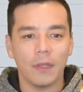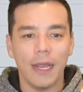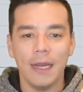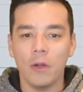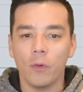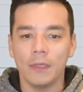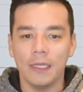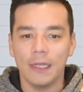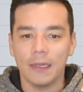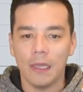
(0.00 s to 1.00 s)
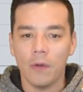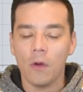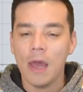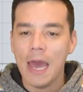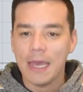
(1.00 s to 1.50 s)
trading
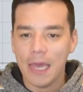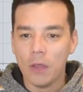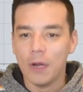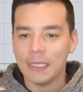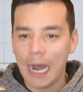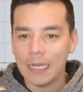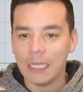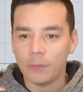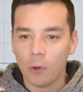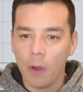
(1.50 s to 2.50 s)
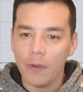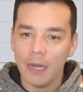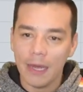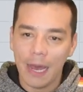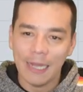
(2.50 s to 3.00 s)
cuantitativo y hay unas altas
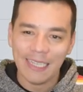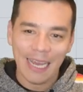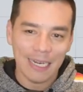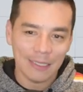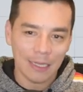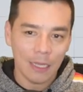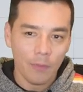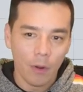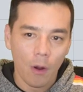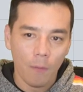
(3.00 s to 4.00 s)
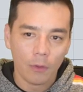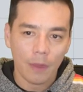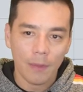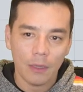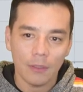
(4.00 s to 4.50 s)
probabilidades en este tipo de
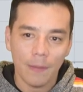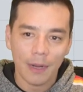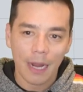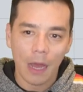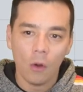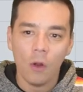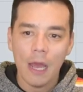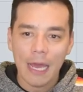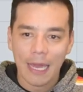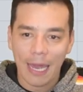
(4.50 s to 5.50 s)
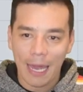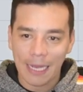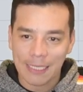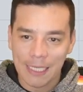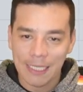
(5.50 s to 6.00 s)
comportamientos de mercado
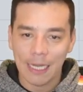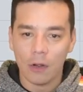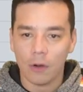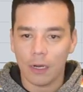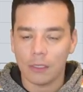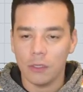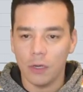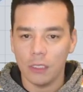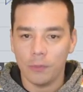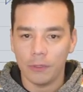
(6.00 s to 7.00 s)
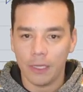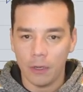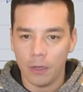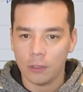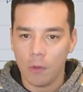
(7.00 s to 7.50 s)
que existan correcciones
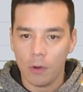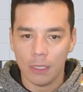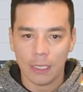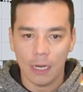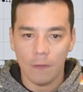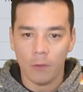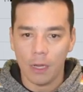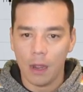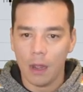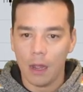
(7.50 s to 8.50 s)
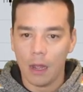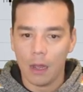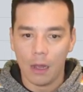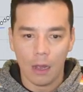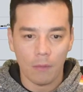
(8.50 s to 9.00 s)
posteriores como las que les voy
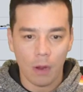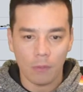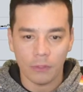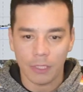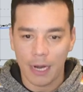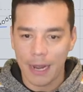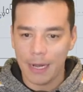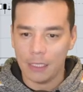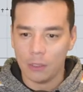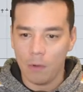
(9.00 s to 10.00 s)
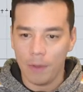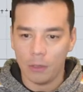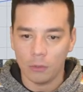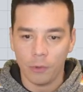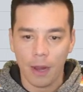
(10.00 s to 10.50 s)
a mostrar en estos
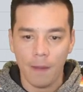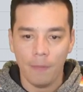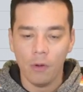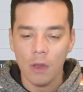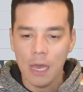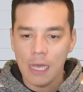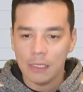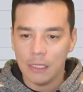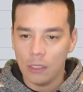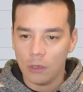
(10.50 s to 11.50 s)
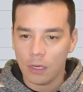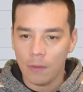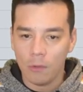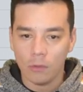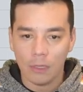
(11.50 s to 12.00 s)
momentos. Por ejemplo, si nos
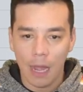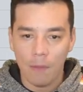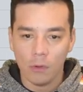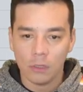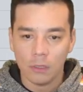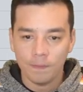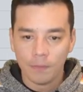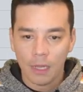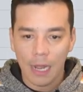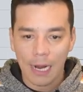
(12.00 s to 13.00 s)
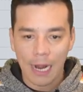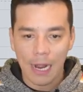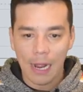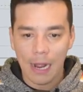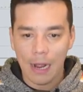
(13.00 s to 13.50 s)
remontamos
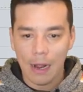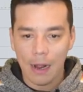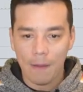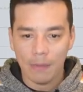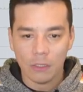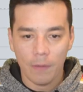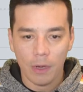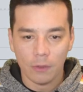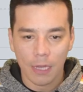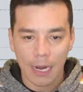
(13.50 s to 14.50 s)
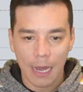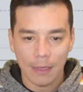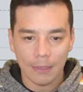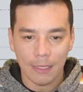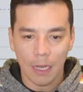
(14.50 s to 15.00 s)
acá, a, más o menos,
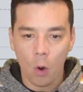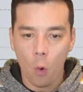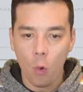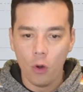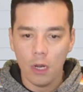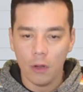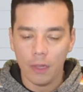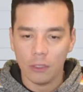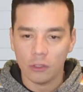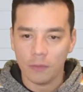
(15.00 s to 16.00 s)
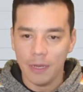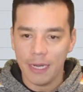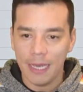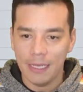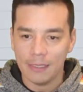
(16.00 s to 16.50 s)
acá desde julio del
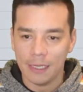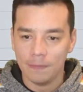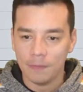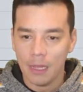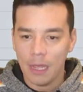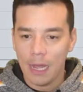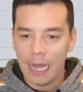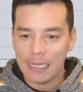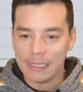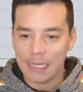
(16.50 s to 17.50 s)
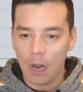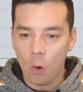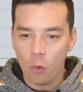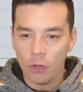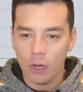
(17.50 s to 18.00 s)
2015 hasta
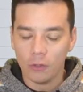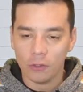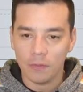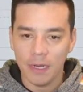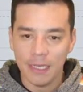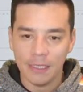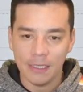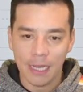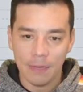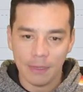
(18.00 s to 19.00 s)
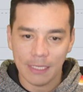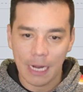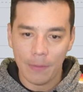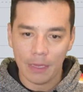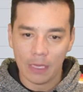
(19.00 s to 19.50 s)
junio del 2016,
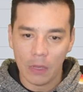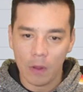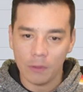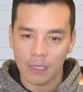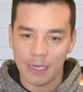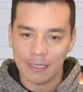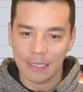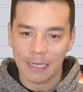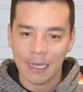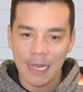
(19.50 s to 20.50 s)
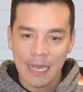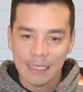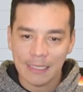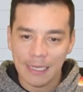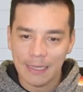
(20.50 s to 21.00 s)
básicamente íbamos en esta
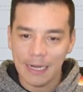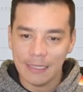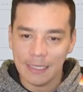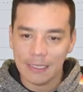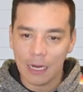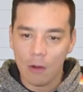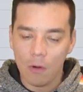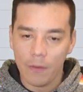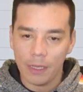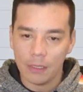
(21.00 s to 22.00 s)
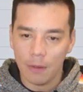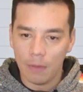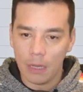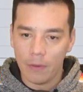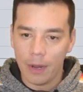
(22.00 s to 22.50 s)
senda alcista, como ves,
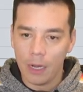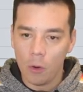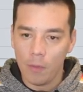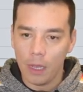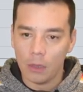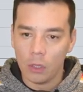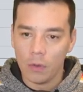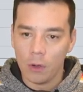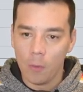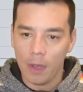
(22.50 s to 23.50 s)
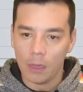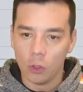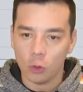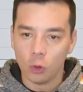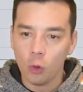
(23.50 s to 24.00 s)
iba en aumento, iba en
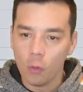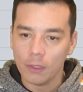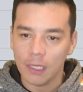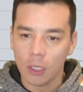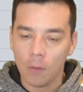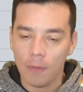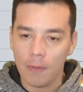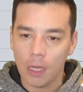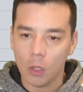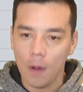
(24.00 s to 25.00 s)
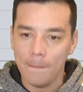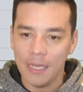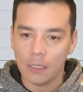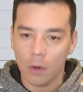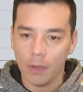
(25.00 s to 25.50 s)
aumento, tuvo este rompimiento el
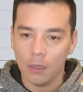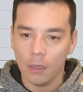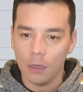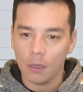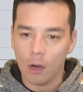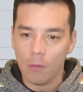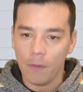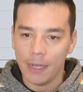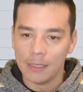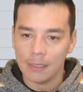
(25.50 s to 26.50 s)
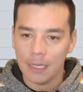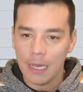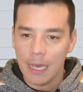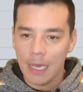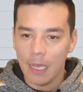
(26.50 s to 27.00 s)
Bitcoin, como ves,
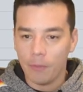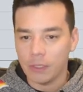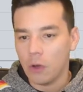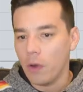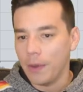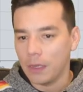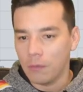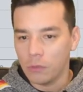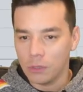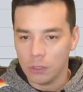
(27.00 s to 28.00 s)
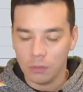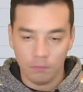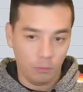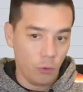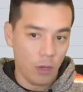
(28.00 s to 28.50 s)
y pues obviamente muchos
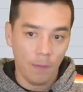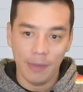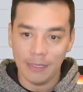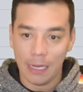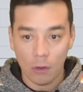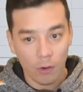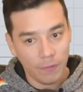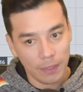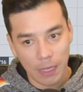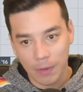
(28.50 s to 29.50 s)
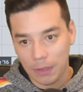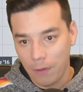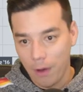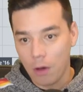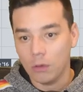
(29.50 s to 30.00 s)
pudieron pensar, no,
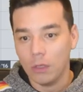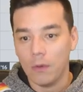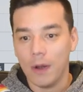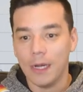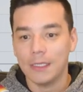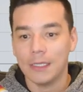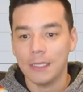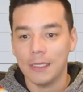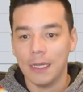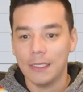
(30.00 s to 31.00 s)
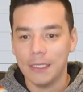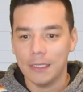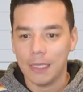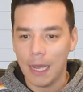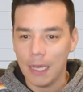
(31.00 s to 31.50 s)
efectivamente va a continuar en esta senda
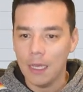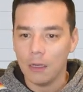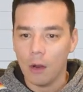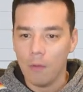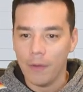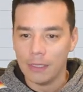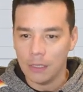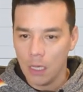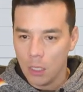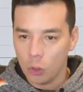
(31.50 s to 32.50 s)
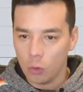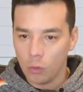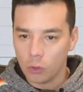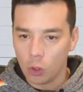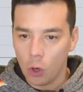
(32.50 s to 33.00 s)
alcista y como ves,
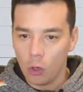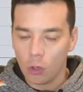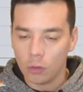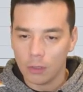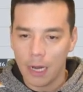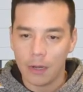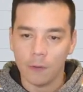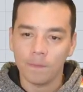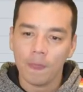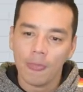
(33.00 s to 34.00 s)
tuvo todo lo contrario.